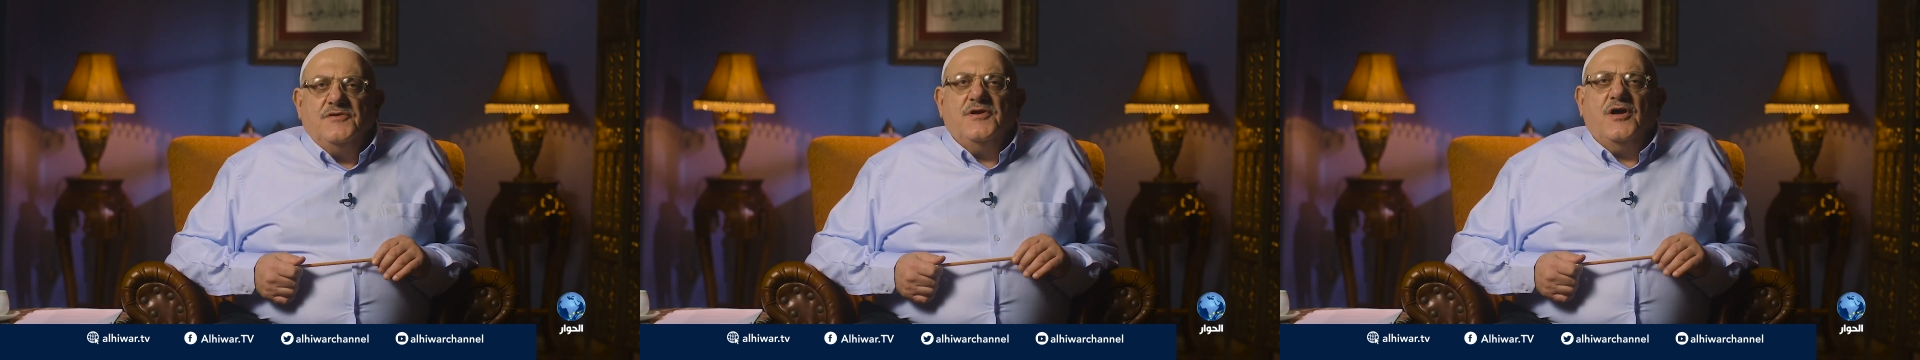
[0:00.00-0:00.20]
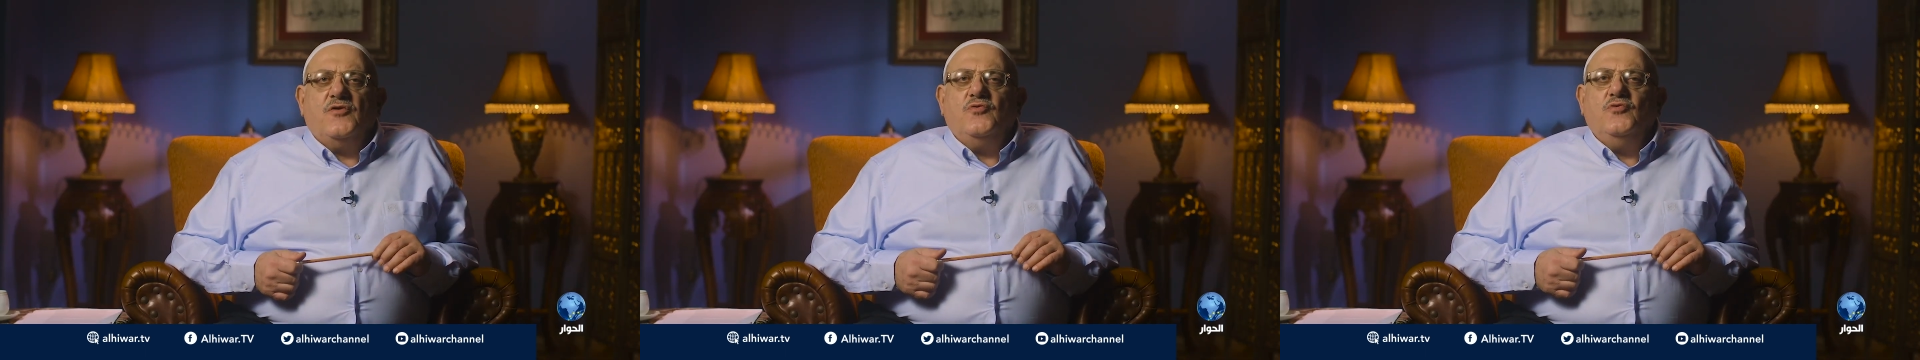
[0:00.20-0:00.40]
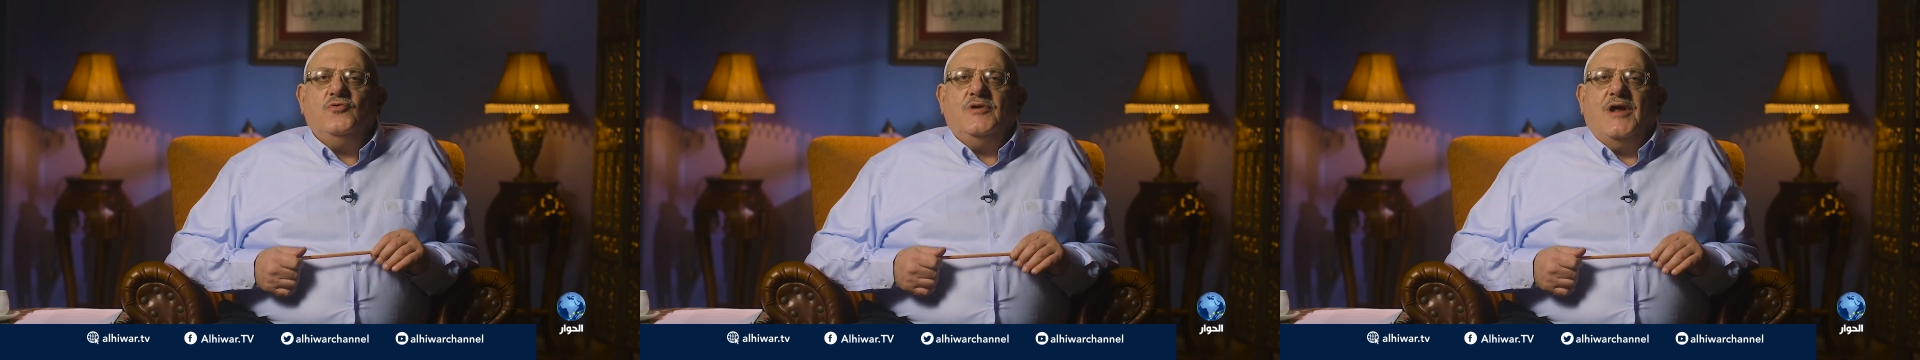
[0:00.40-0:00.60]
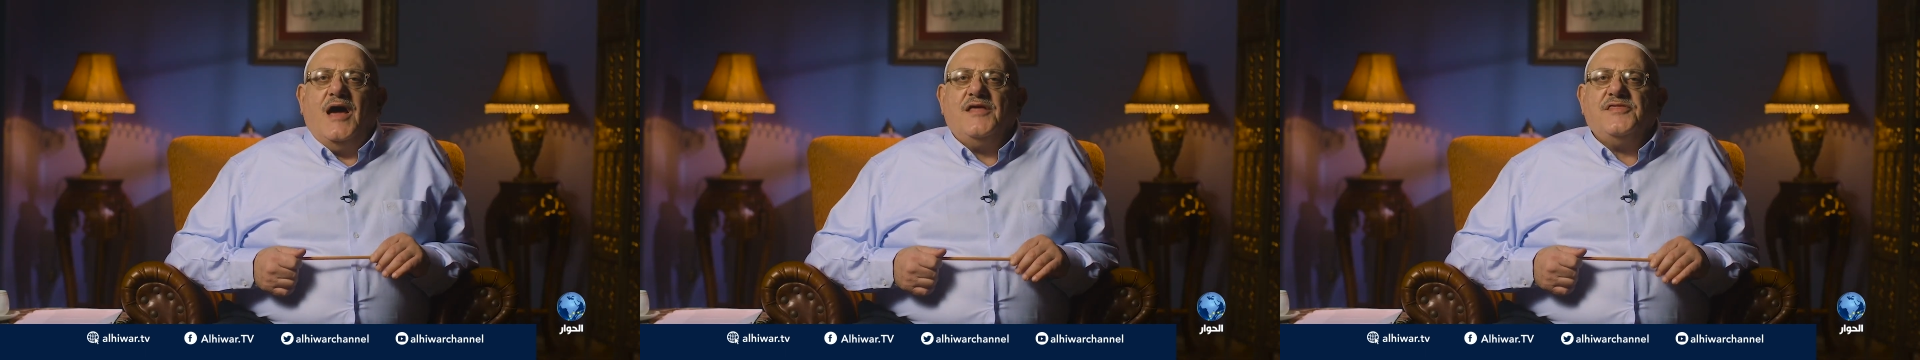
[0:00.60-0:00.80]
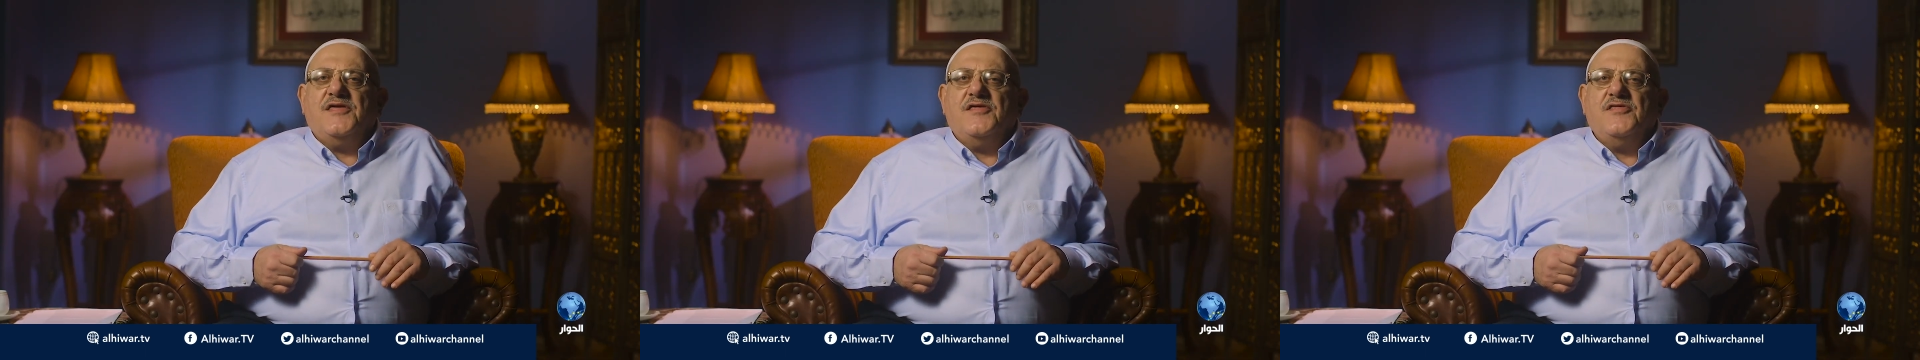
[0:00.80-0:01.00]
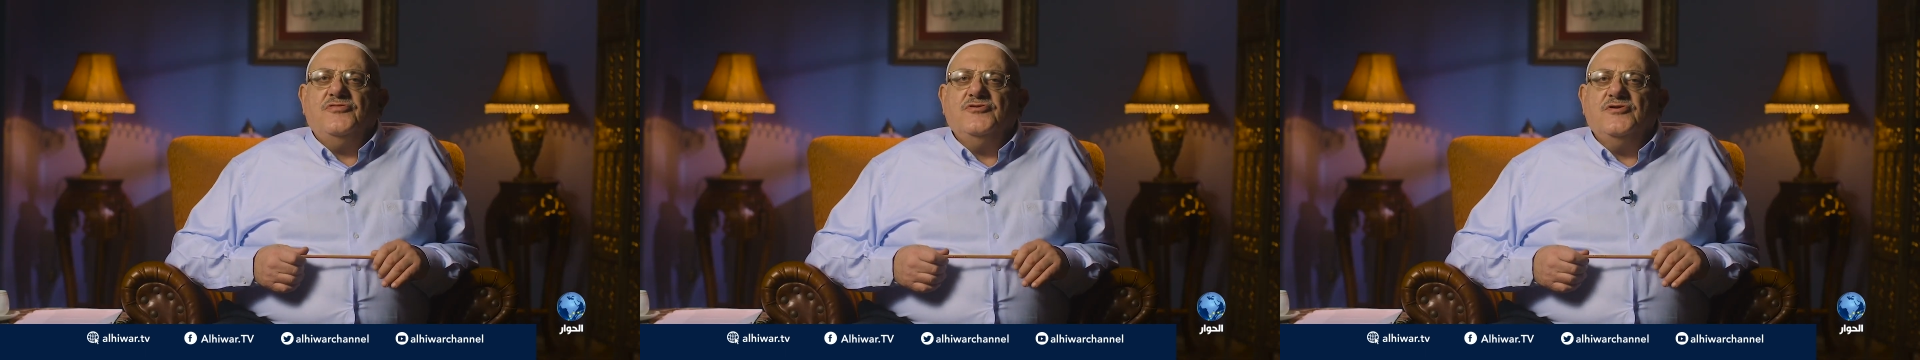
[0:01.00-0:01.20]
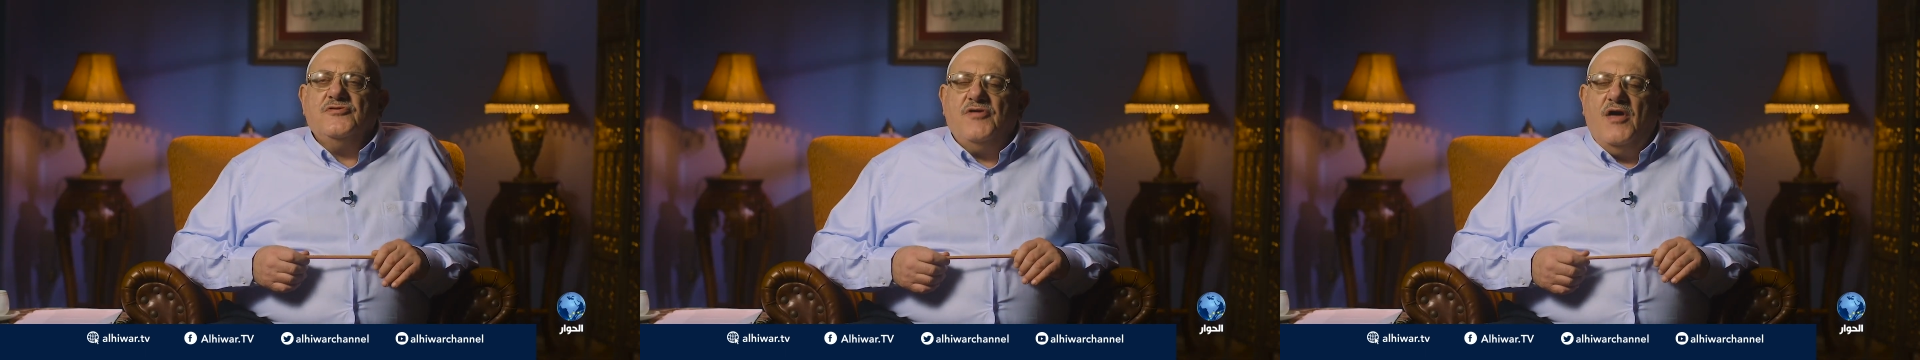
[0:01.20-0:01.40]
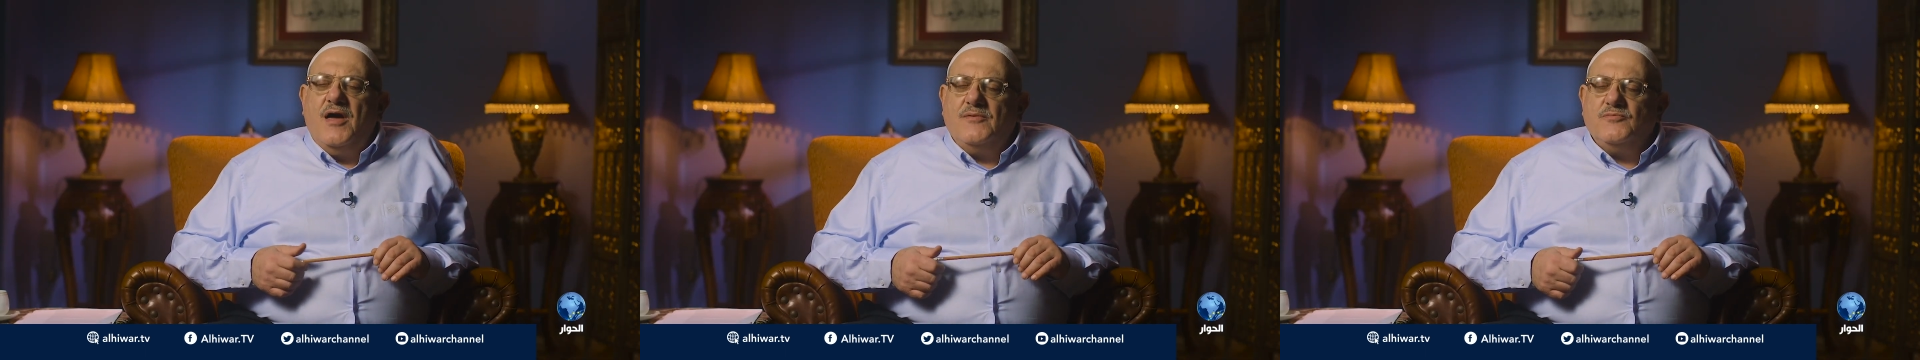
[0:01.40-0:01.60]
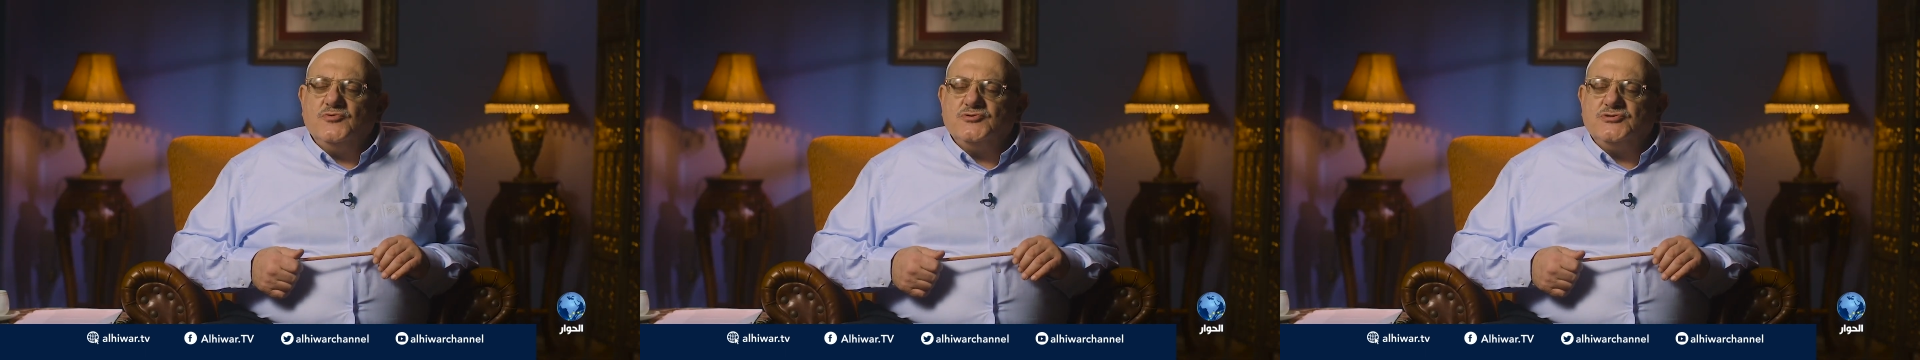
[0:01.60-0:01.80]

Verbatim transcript: نقول عثى النظام